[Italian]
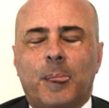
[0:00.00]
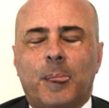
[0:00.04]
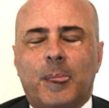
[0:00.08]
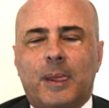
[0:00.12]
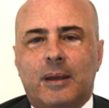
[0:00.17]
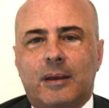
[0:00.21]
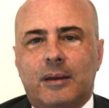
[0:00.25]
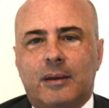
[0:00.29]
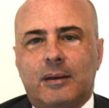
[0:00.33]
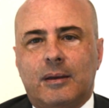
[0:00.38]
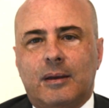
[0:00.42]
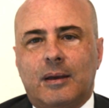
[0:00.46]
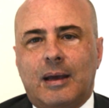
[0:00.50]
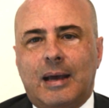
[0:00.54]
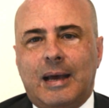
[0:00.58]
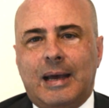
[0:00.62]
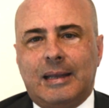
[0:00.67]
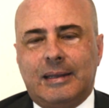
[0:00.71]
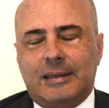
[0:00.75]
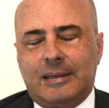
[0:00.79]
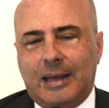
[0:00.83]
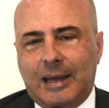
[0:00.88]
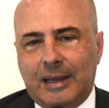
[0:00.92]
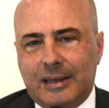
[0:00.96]
eh, ha,
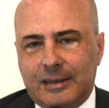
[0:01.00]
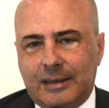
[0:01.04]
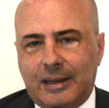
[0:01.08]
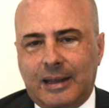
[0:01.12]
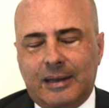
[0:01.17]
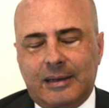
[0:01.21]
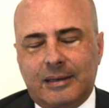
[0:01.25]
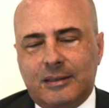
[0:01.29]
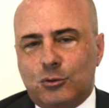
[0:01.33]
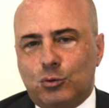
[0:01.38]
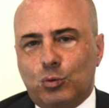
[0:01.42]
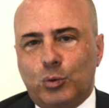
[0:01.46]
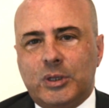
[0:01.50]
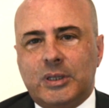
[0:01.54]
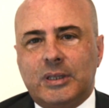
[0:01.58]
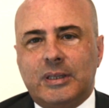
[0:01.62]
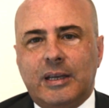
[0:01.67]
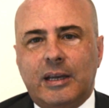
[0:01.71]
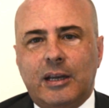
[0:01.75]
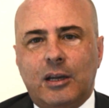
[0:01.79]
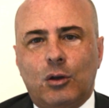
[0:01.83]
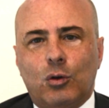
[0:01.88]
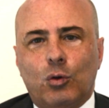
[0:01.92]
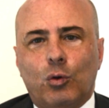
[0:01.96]
ha, al suo
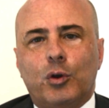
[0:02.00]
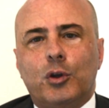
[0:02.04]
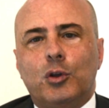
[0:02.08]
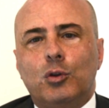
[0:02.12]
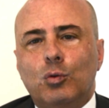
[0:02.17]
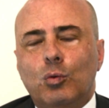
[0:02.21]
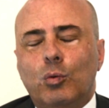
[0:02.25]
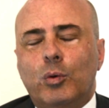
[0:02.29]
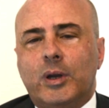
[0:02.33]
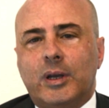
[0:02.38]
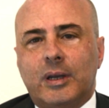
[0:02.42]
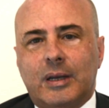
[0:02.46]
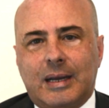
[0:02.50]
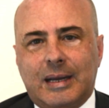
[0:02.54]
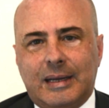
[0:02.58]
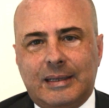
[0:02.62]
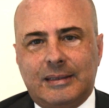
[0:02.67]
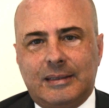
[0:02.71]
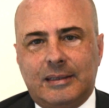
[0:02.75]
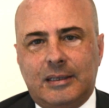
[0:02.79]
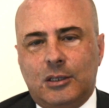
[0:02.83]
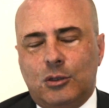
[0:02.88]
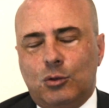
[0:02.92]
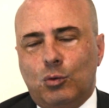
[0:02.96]
interno i due,
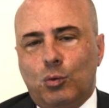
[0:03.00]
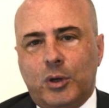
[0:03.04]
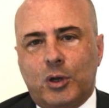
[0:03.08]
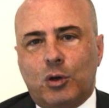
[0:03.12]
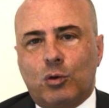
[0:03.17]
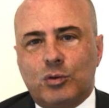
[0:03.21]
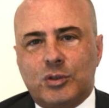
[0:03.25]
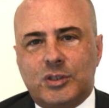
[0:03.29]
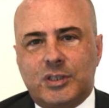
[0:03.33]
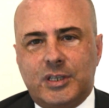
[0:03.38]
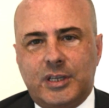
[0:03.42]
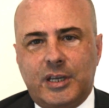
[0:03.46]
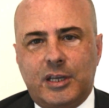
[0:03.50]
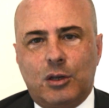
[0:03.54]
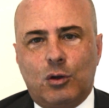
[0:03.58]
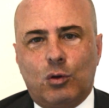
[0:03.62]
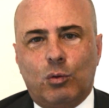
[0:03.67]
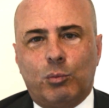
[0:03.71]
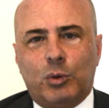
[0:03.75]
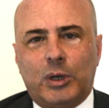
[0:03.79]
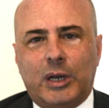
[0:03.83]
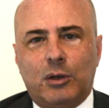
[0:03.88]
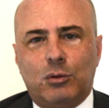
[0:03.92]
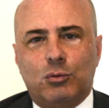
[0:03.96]
can, i due, consiglieri
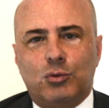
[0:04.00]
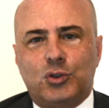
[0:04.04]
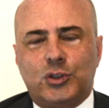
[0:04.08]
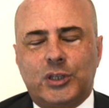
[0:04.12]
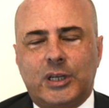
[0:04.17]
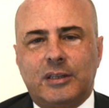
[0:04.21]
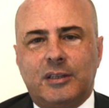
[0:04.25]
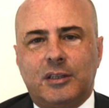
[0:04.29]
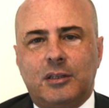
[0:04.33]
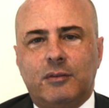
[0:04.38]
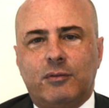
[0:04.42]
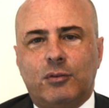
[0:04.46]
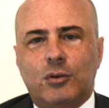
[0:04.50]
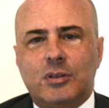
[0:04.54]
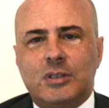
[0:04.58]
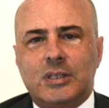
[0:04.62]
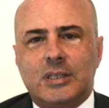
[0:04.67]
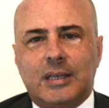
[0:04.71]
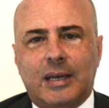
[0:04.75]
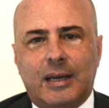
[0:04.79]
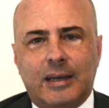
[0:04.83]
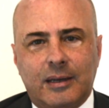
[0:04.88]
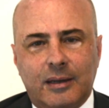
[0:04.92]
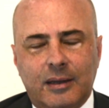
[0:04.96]
comunali uscenti di Forza
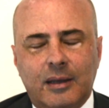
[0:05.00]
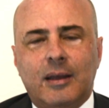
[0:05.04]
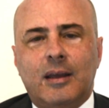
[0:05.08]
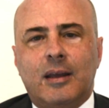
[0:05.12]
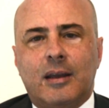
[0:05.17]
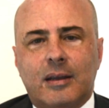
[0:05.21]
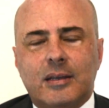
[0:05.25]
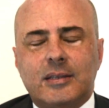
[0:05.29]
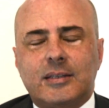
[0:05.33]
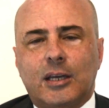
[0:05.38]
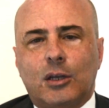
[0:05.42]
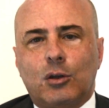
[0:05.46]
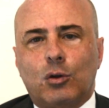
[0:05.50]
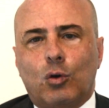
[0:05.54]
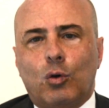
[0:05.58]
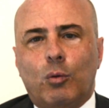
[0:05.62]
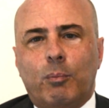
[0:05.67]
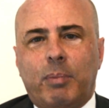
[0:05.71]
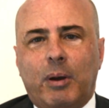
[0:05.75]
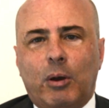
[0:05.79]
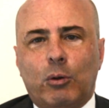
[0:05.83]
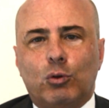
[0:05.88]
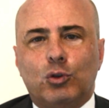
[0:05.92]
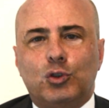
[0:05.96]
Italia che stanno
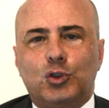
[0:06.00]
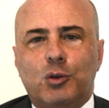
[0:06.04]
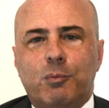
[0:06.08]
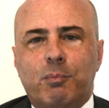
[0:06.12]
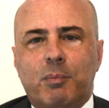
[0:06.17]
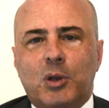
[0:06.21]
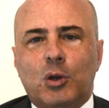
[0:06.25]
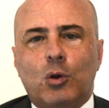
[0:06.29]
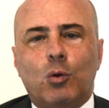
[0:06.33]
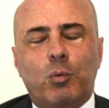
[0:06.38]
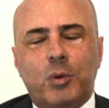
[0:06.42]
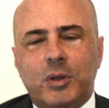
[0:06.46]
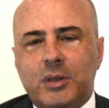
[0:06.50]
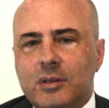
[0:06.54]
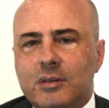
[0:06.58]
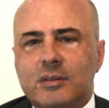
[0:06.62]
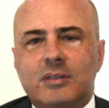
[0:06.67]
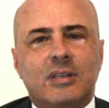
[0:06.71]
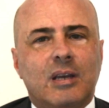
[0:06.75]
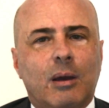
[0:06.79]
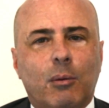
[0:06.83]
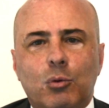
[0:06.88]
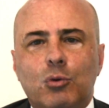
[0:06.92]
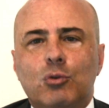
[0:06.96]
con Paolo Cimmino, quindi
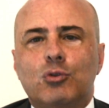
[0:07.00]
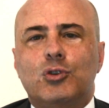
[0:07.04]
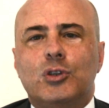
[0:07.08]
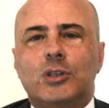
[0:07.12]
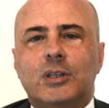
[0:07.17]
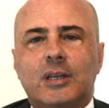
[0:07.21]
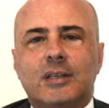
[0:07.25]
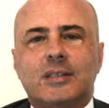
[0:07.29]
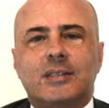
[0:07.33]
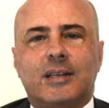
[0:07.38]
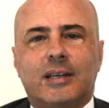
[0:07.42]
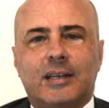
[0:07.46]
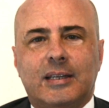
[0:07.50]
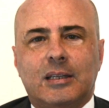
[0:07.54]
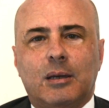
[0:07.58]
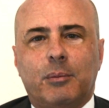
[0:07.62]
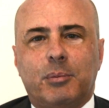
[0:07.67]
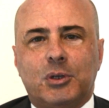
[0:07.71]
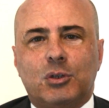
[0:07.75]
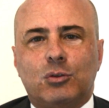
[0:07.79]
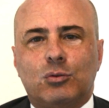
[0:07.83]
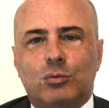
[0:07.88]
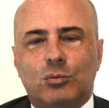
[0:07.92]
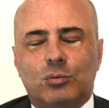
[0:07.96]
siamo riusciti a stare
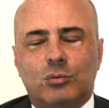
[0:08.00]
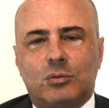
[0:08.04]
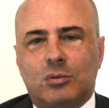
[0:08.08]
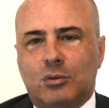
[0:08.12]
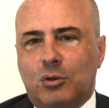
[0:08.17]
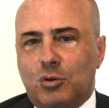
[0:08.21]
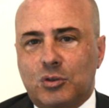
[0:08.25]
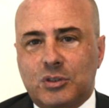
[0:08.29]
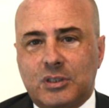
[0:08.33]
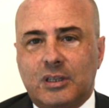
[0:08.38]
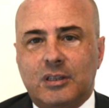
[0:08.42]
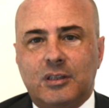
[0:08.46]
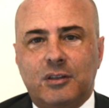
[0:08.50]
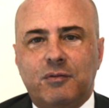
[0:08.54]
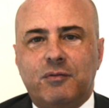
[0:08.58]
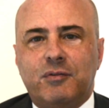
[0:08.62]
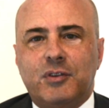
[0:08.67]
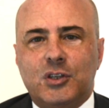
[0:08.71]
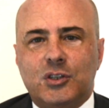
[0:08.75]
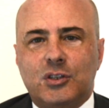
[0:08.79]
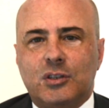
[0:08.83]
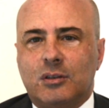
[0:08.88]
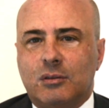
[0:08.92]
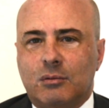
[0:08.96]
dappertutto, cosa
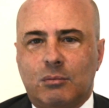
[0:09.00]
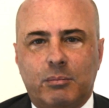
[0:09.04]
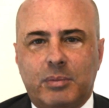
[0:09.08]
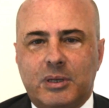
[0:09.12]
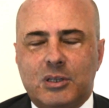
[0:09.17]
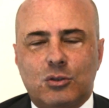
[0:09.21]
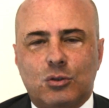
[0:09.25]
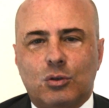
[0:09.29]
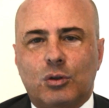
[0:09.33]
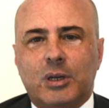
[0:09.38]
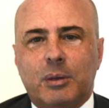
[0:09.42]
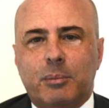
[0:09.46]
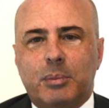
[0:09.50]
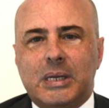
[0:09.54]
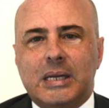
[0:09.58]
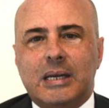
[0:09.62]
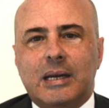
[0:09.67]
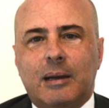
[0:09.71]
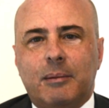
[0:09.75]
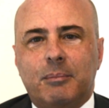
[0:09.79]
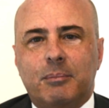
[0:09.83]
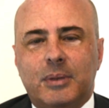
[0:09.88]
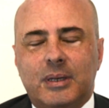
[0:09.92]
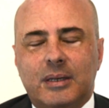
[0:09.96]
difficile, non penso
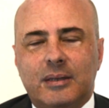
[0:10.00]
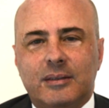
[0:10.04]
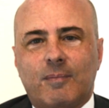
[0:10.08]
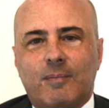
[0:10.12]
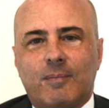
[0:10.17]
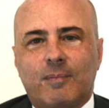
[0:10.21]
replicabile.